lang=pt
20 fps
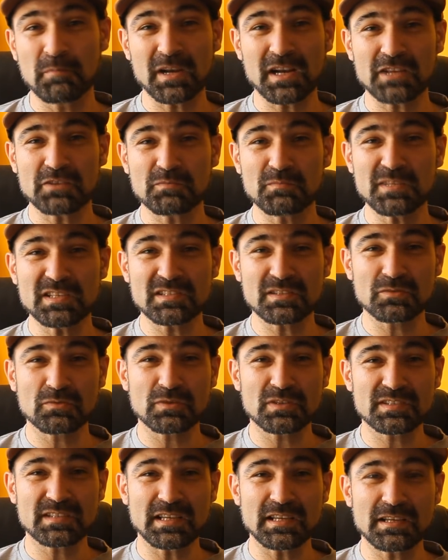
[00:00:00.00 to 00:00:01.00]
para
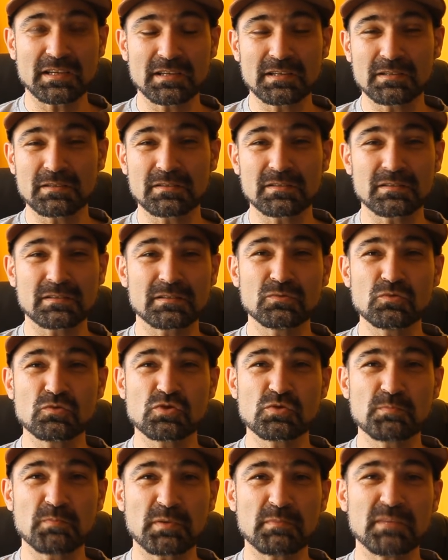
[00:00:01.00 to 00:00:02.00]
atomizadores em que
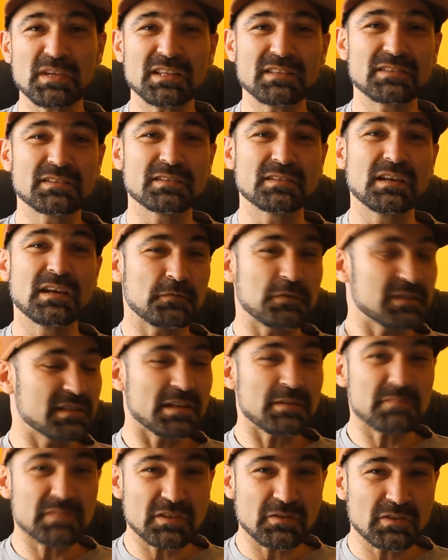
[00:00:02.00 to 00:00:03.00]
nos permite
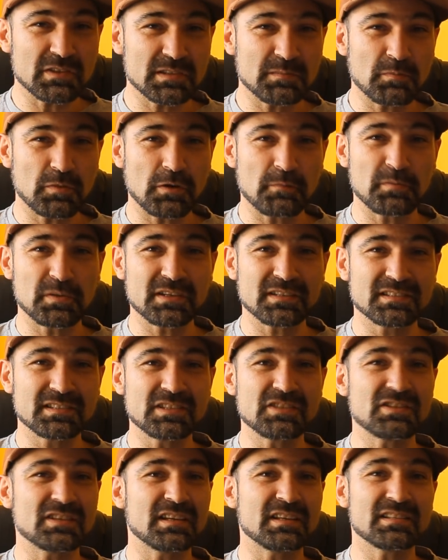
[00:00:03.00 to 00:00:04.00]
fazermos a nossa própria
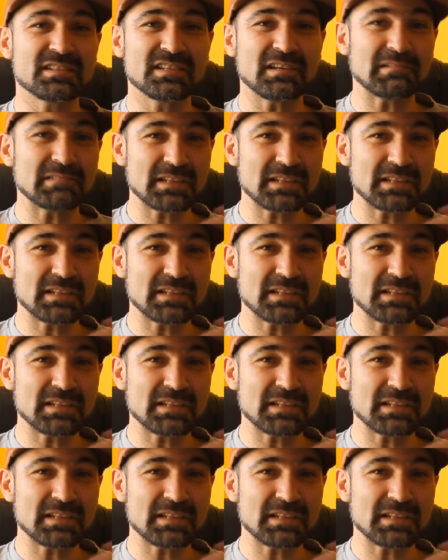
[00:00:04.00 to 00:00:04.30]
resistência,